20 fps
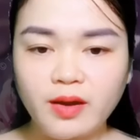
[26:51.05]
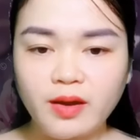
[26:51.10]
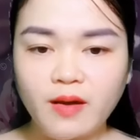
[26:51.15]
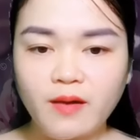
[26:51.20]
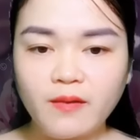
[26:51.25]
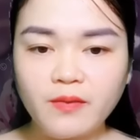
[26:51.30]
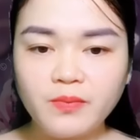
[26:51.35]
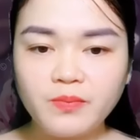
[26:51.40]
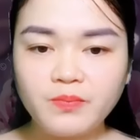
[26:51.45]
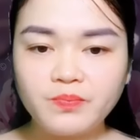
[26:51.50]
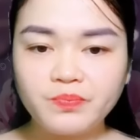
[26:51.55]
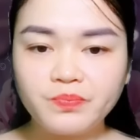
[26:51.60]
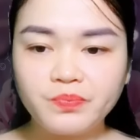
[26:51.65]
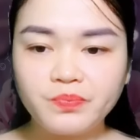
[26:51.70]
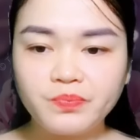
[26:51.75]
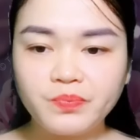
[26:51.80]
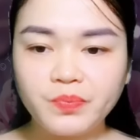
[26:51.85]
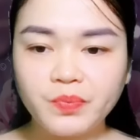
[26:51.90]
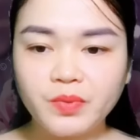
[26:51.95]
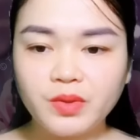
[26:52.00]
rồi tự
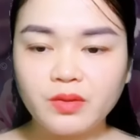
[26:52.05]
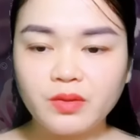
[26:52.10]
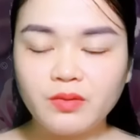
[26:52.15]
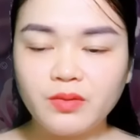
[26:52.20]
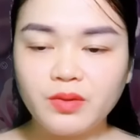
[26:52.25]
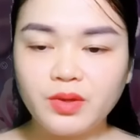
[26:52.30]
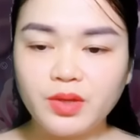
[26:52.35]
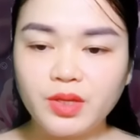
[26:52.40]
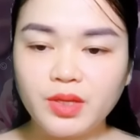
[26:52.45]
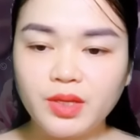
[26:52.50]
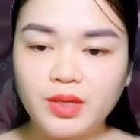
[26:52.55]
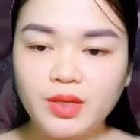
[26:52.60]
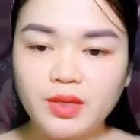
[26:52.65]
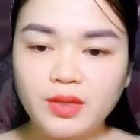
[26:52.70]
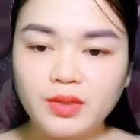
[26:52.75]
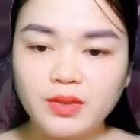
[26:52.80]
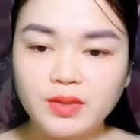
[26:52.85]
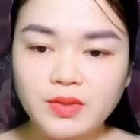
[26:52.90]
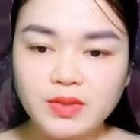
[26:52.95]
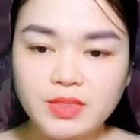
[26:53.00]
nhắc nhở bản thân
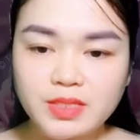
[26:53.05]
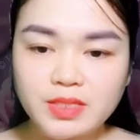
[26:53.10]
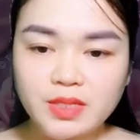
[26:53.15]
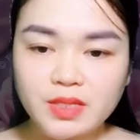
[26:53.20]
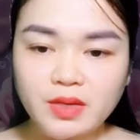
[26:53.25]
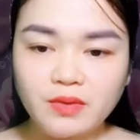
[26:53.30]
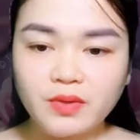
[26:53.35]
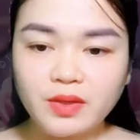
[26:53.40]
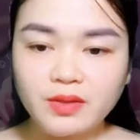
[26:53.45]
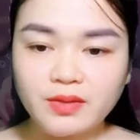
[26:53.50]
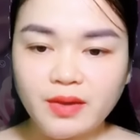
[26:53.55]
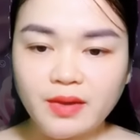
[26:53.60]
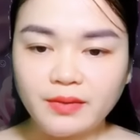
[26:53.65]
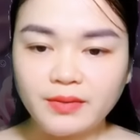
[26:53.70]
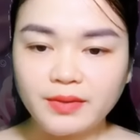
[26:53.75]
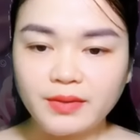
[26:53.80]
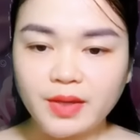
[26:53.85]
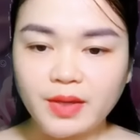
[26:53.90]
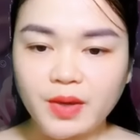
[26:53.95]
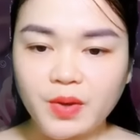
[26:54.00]
phải duy trì tỉnh
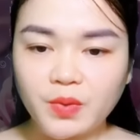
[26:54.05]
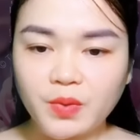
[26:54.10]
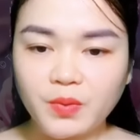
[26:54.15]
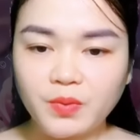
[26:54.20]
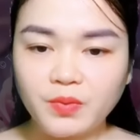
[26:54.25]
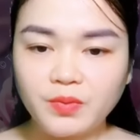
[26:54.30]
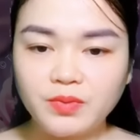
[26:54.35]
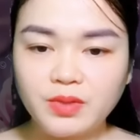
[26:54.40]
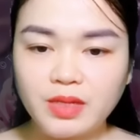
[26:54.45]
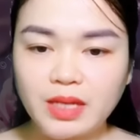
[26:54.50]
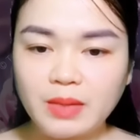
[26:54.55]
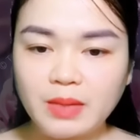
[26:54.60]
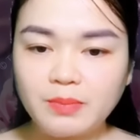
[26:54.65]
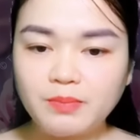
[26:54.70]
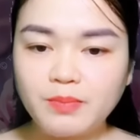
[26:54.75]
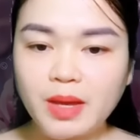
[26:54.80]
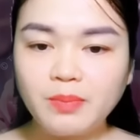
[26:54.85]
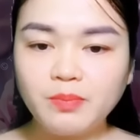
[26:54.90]
táo mới đổi lấy được.